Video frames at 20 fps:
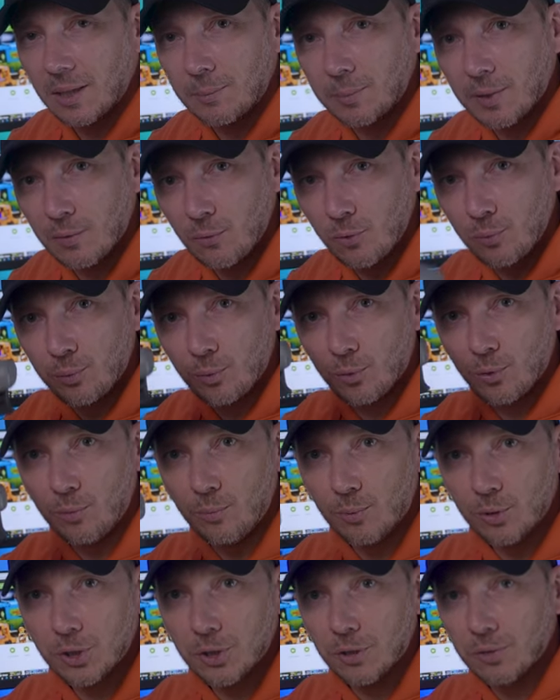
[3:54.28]
qui est prévue pour le
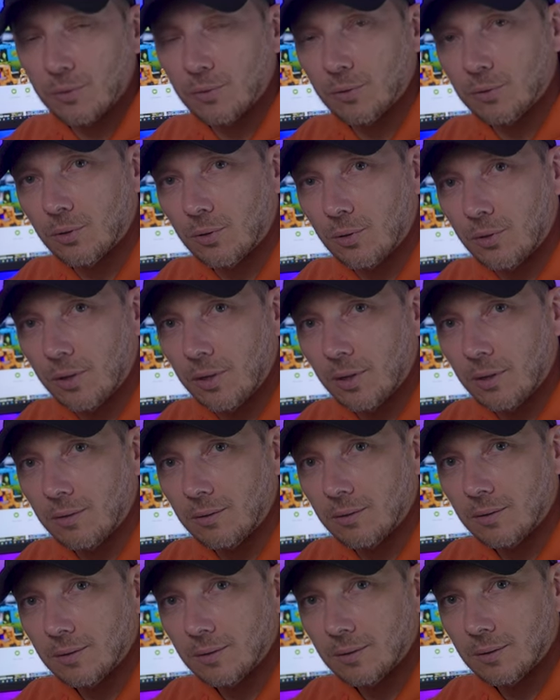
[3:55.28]
motion controller.
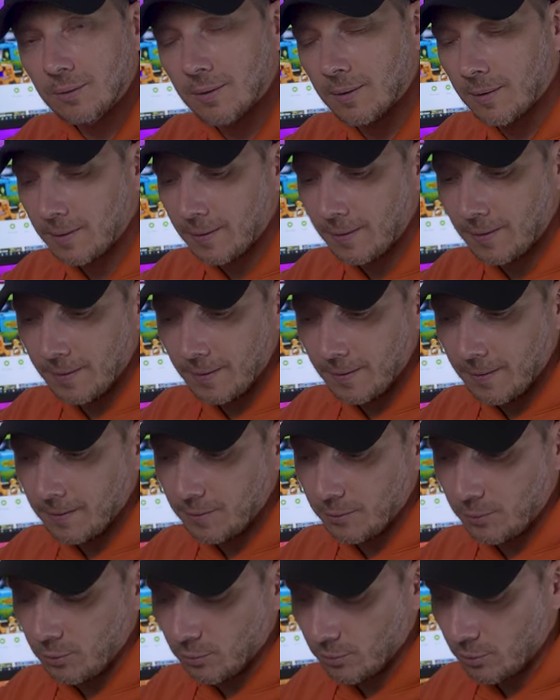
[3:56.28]

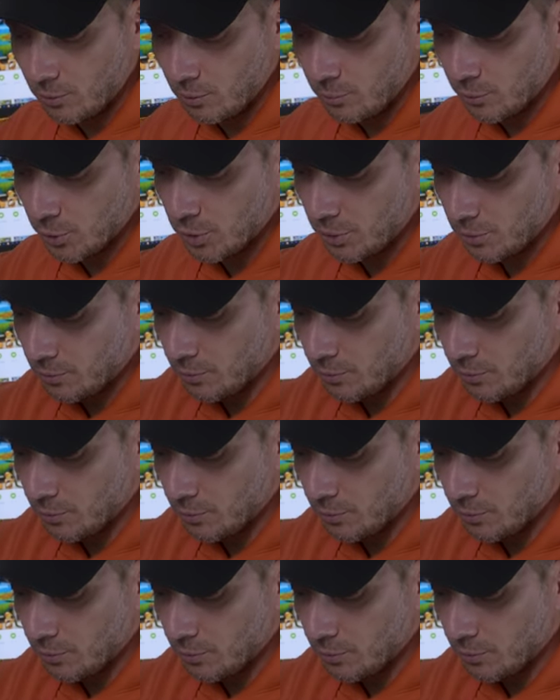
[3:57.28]
Donc le motion